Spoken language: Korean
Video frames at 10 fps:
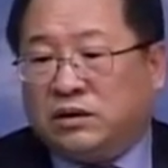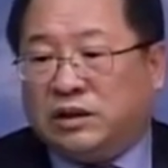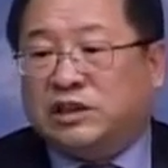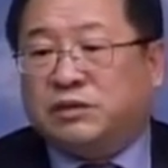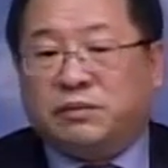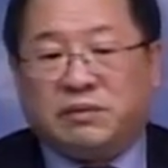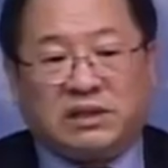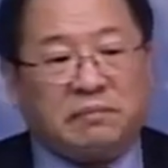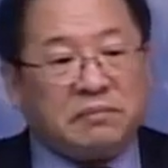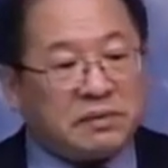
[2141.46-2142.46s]
어찌 보면
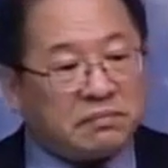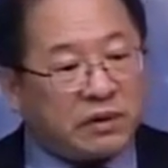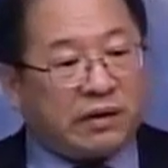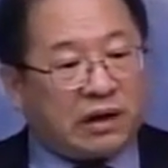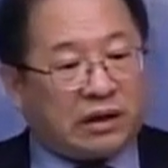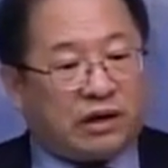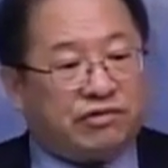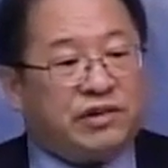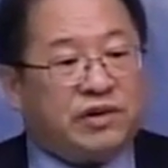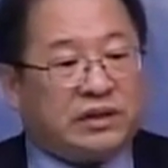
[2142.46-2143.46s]
30년간의
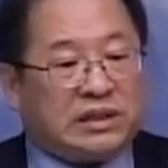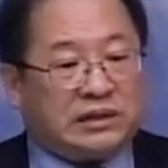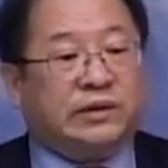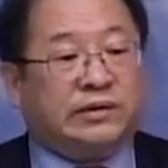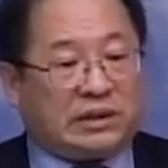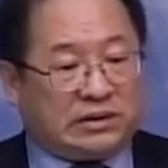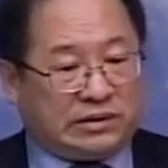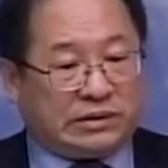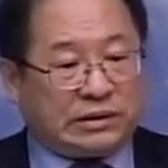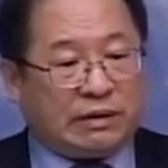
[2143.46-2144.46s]
훈련이
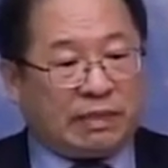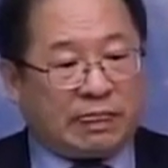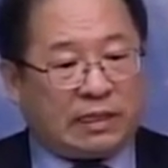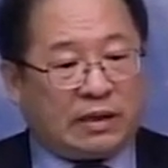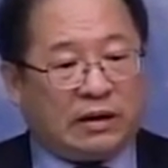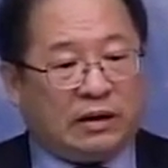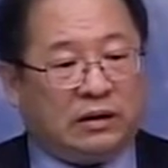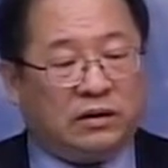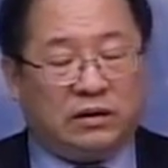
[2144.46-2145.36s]
있었다는 거죠. 예.